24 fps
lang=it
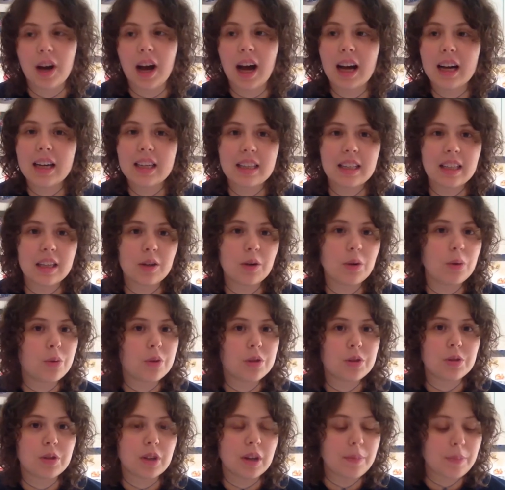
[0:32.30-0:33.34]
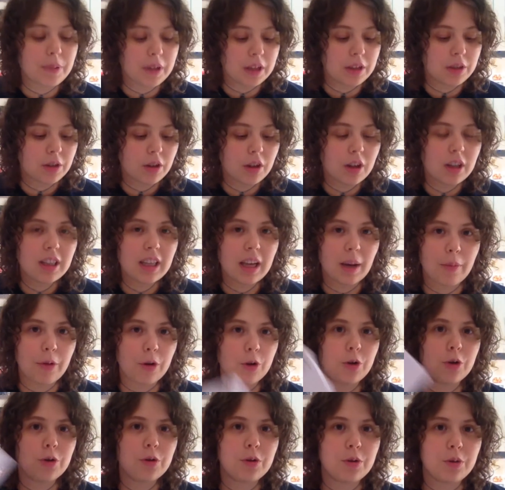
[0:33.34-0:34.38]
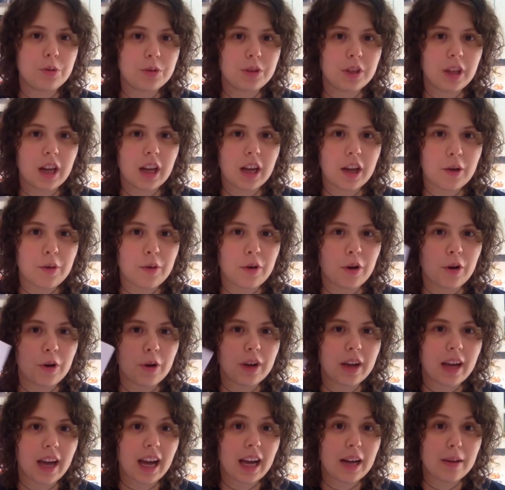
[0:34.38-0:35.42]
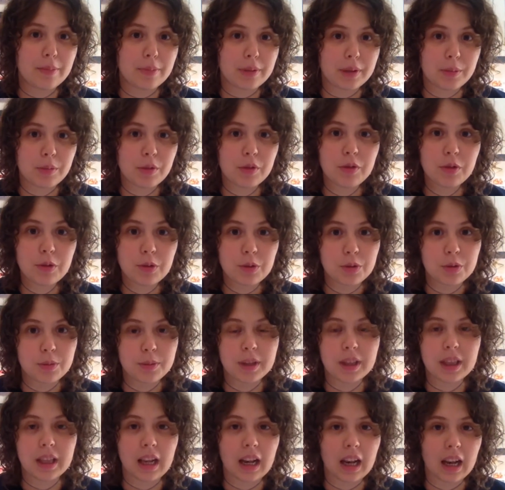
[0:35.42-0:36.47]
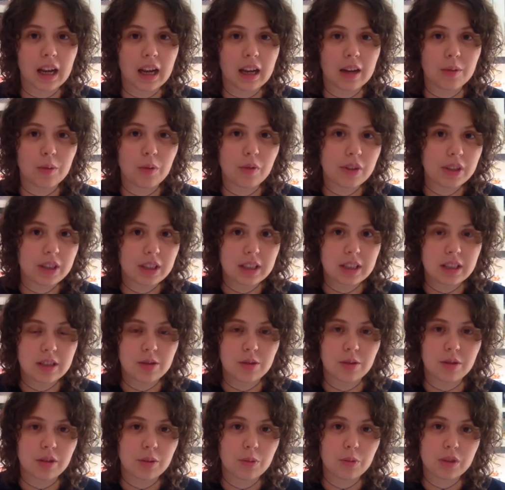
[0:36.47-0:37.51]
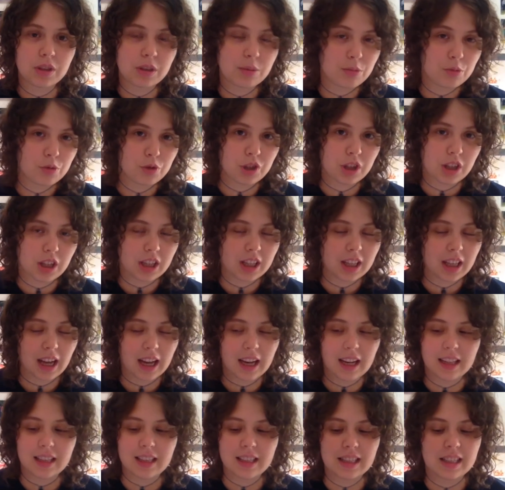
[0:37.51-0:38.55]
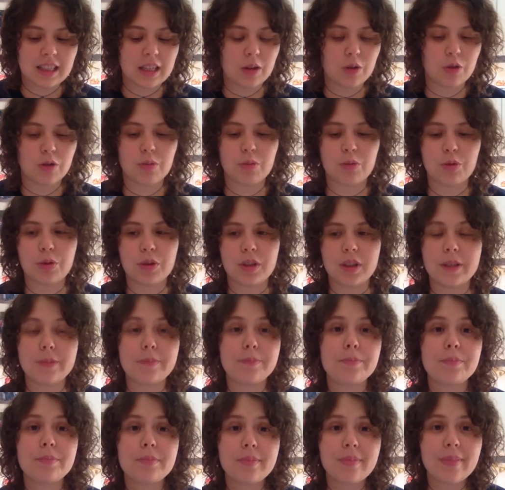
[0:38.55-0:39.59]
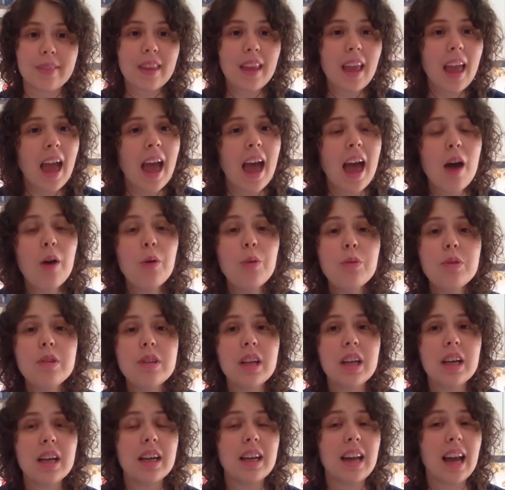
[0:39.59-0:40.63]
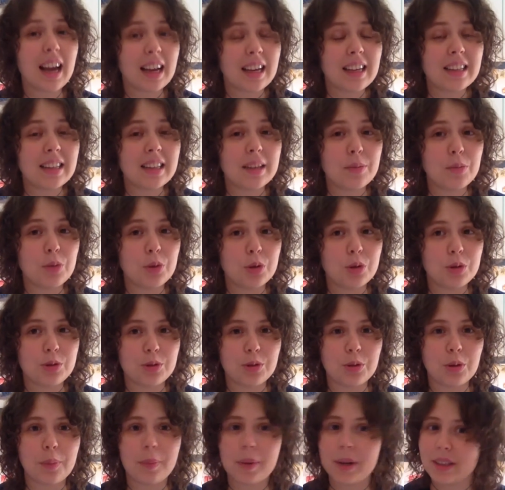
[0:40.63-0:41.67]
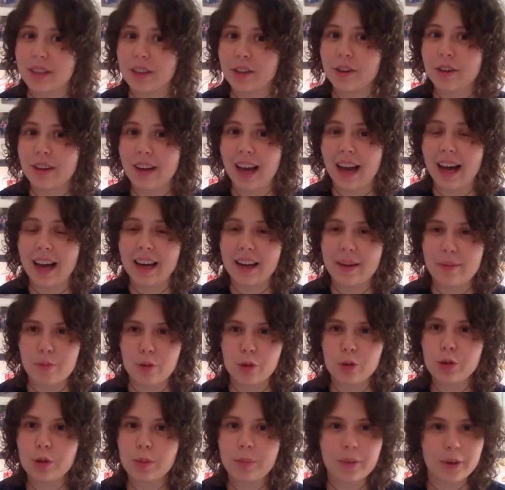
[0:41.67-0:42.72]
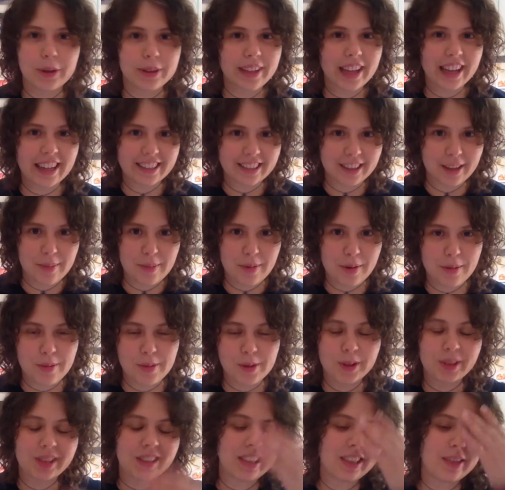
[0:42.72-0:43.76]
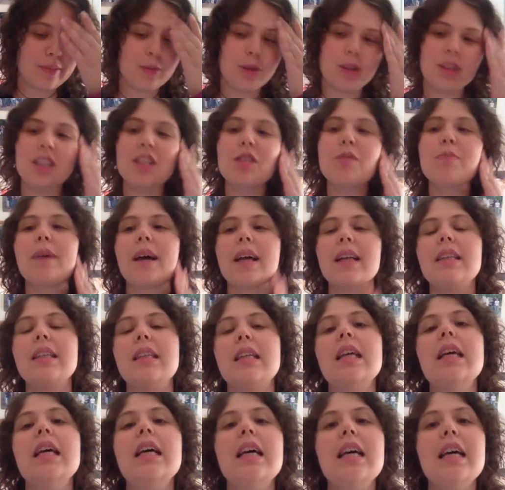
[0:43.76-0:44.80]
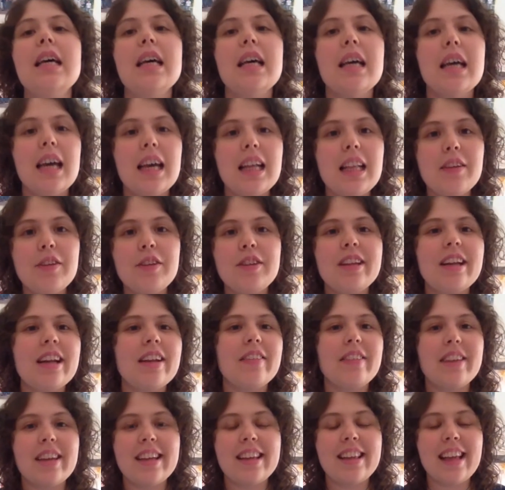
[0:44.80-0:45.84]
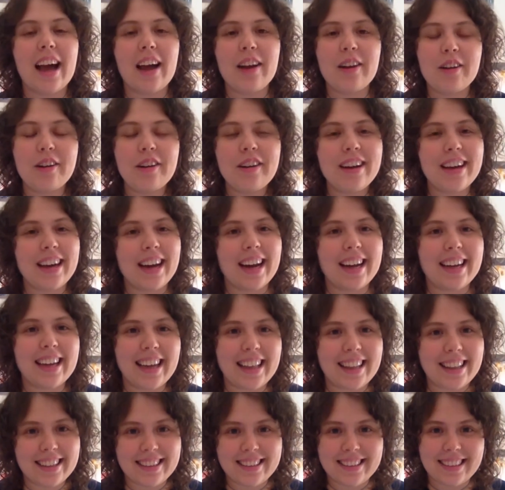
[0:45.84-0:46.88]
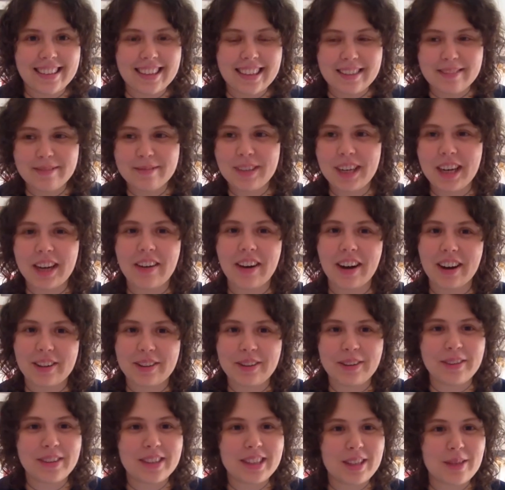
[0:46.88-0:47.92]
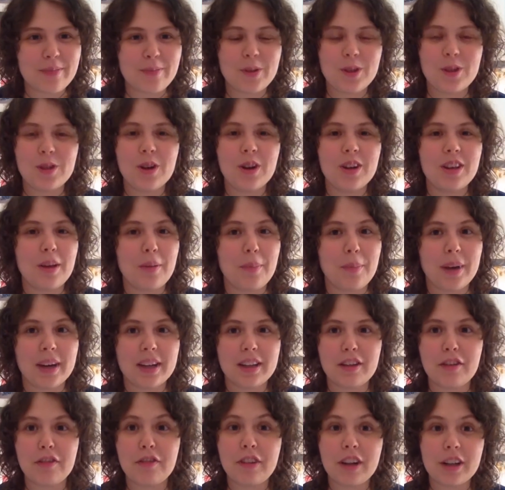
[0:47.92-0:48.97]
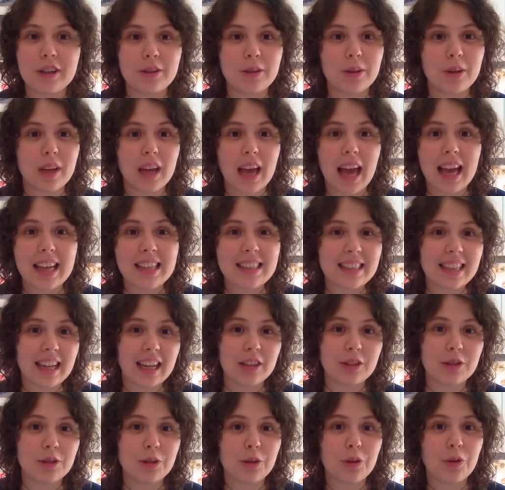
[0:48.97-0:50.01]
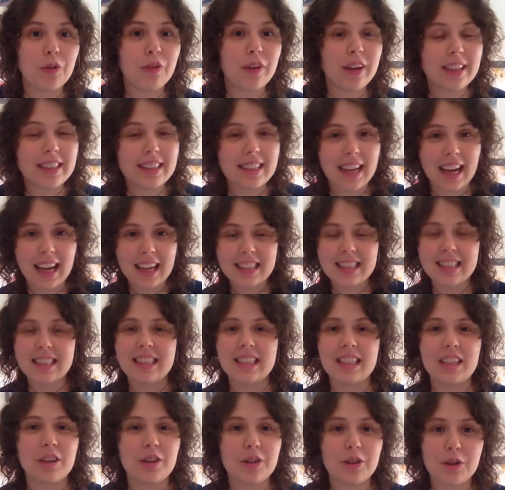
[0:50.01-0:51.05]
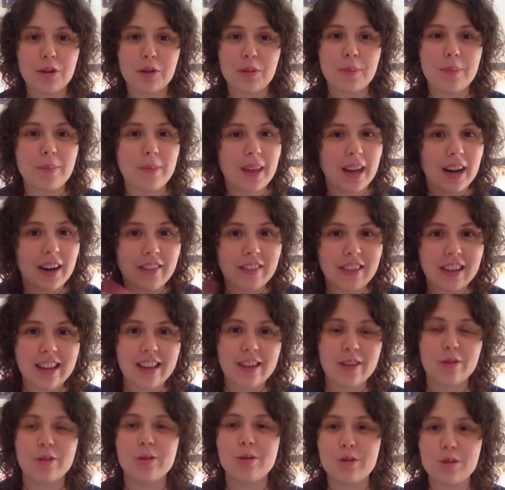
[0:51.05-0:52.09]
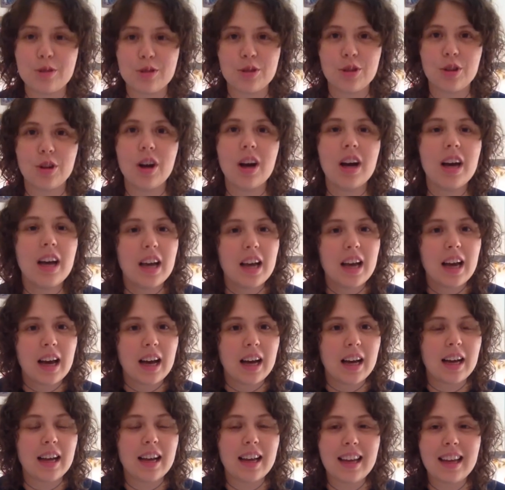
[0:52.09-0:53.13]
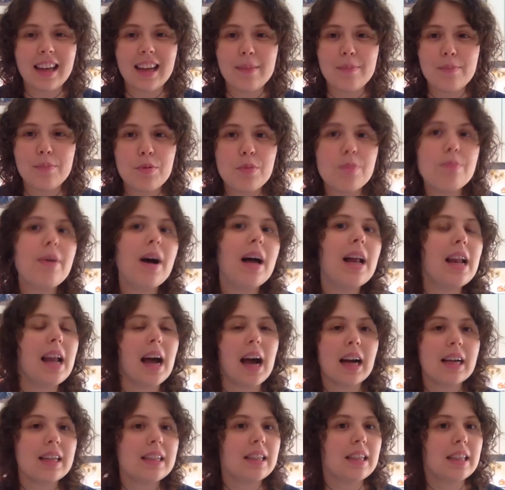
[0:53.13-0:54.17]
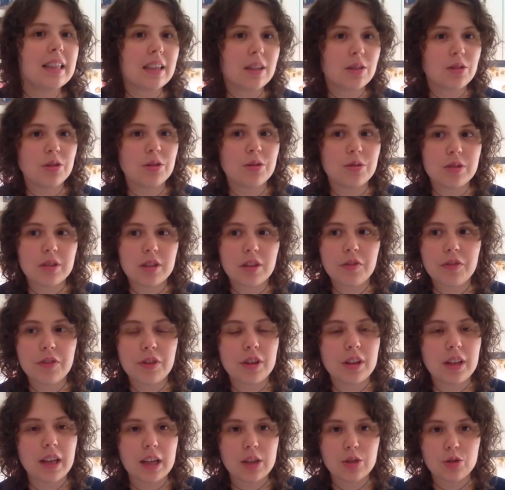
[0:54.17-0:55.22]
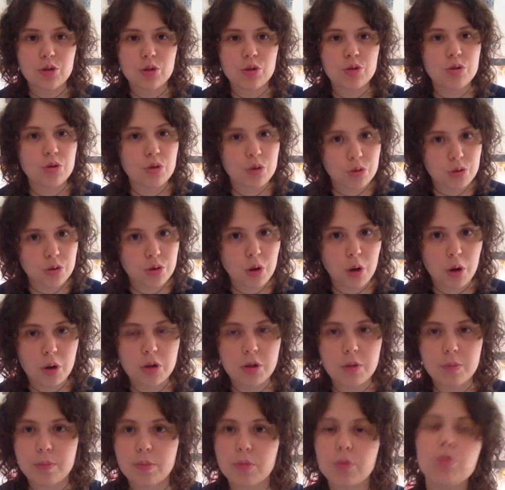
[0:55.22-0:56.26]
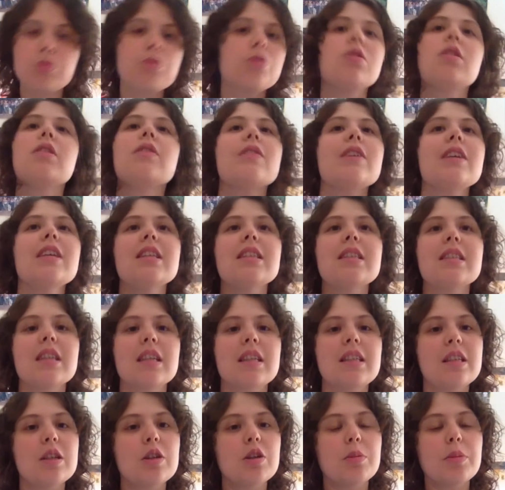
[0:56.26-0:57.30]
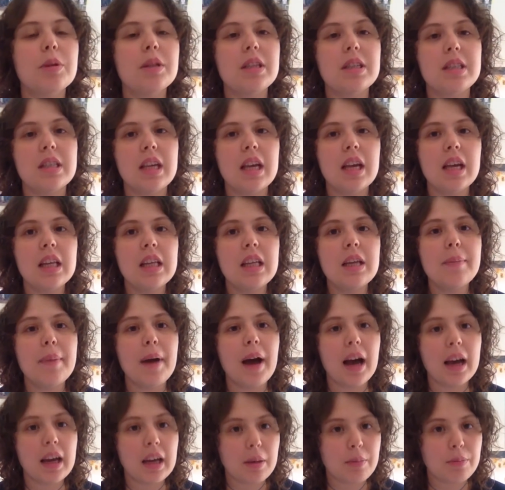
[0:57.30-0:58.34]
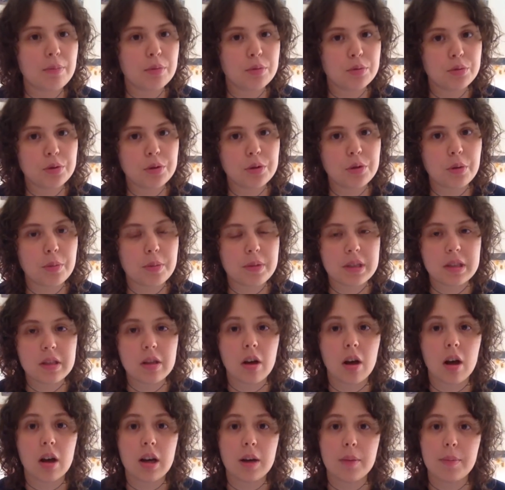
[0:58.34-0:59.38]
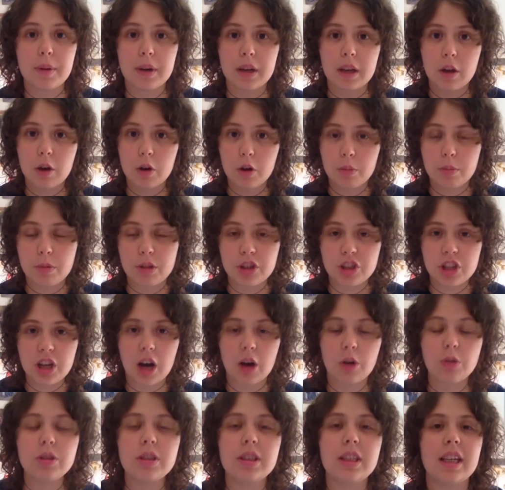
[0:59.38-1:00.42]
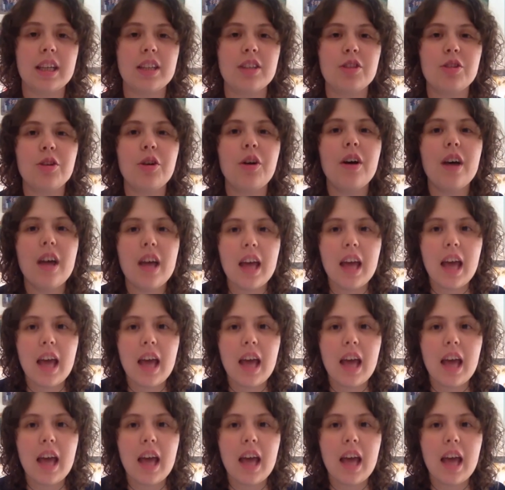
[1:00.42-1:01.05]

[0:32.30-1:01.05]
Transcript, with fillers: act e con questo capitolo andiamo a concludere quello che è il primo volume della nuova edizione, ultima uscita in Italia di Sailor Moon è un act molto particolare, molto importante per molti, molti aspetti e devo dire la verità, non ho granché da dire riguardo questo episodio, a parte il fatto che è stato fantastico, meraviglioso, eh, il più bel act è andato in onda fino adesso sotto ogni punto di vista, sia come disegni ma anche appunto come storia, perché come già ho detto